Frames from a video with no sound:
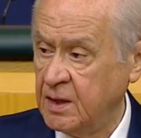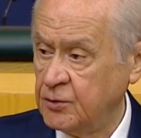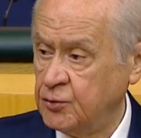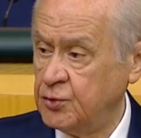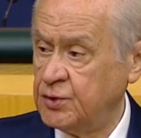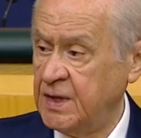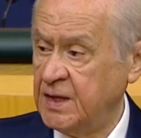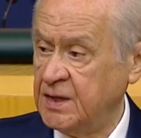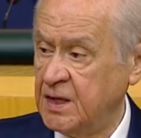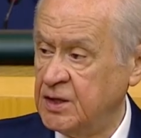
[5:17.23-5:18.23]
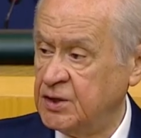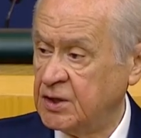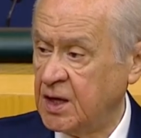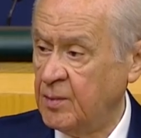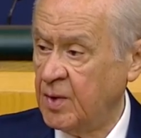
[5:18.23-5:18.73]
Türkiye'den
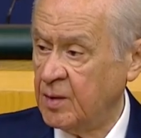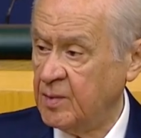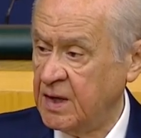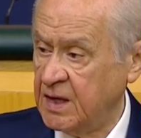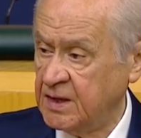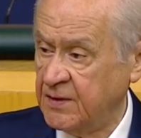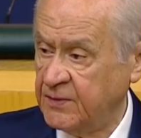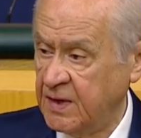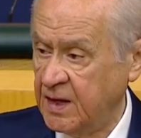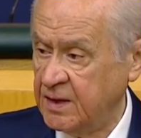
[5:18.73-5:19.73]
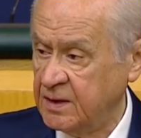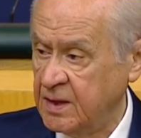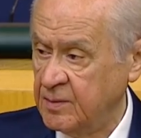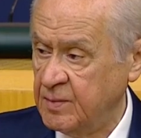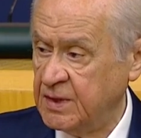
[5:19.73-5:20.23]
intikam almayı hedefleyen
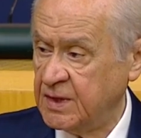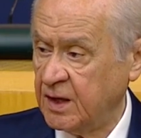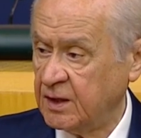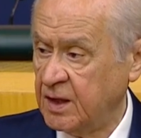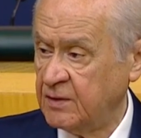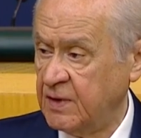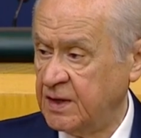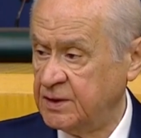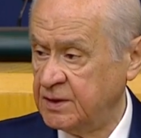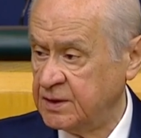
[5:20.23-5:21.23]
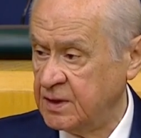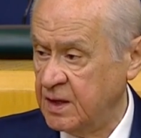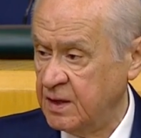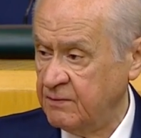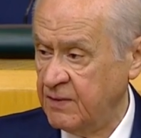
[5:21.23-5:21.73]
mihraklar vardır
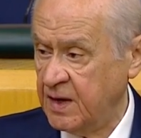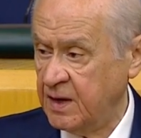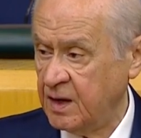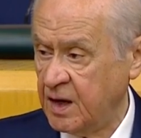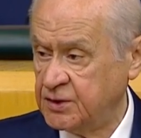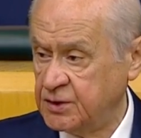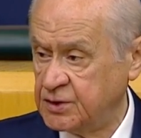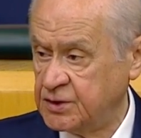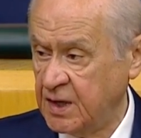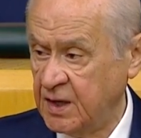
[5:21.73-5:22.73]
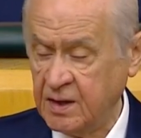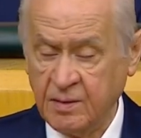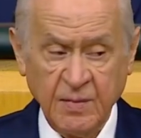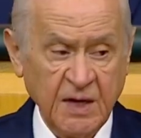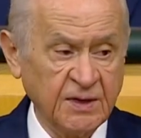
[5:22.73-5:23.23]
ve açıkça
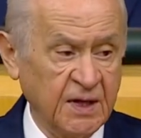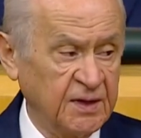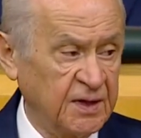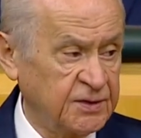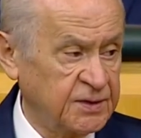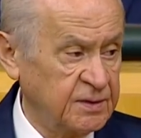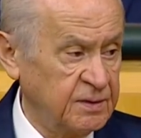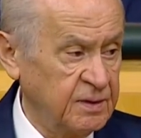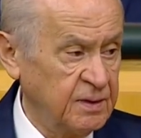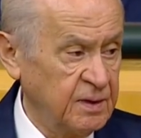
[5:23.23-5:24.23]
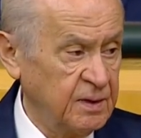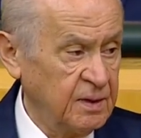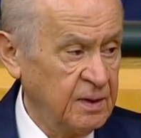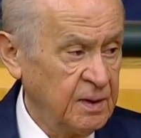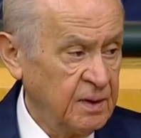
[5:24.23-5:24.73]
meydandadır.
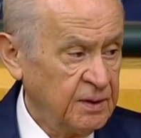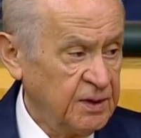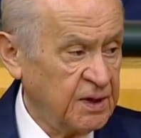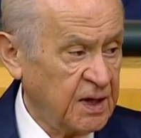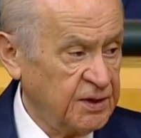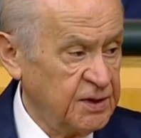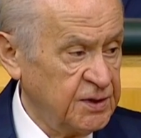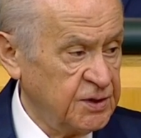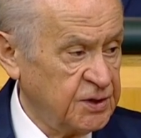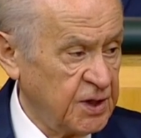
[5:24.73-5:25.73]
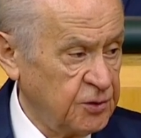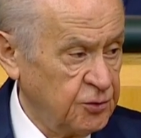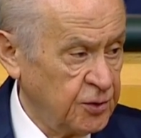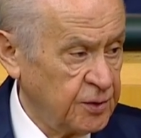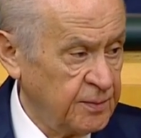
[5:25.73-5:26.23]
Dikkatinizi
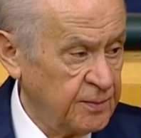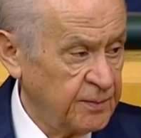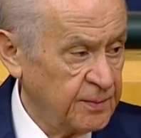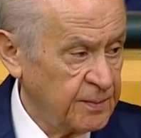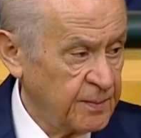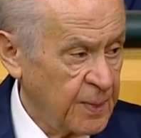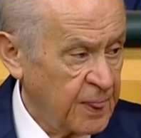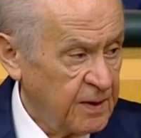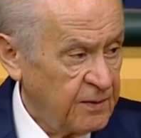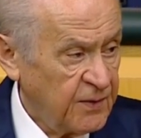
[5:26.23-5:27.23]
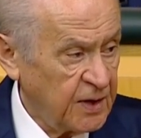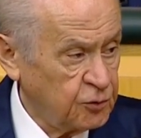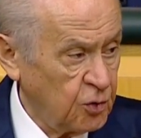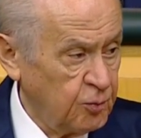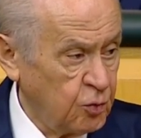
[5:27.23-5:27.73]
çekiyorum.
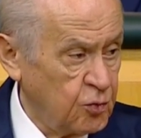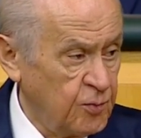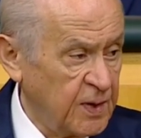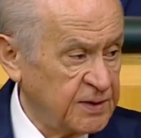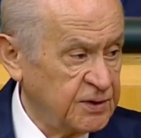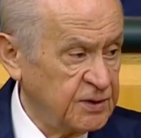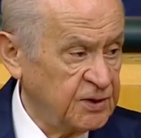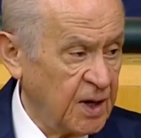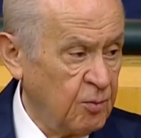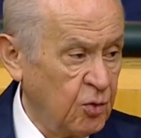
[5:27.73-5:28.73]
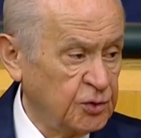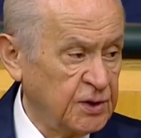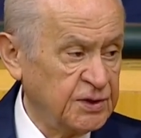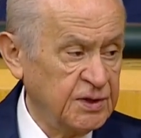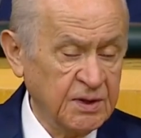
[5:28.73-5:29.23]
FETÖ bu kumpasın tam
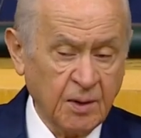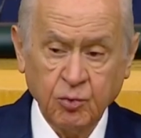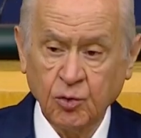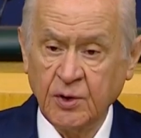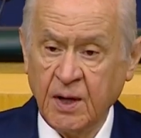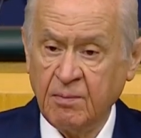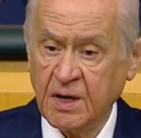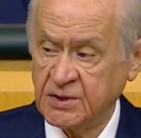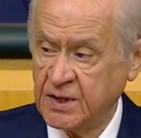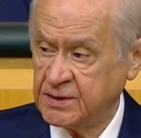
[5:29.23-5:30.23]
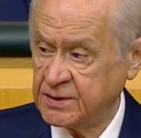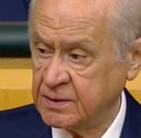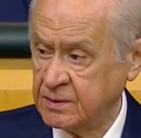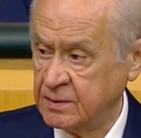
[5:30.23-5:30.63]
ortasında bulunan maşadır.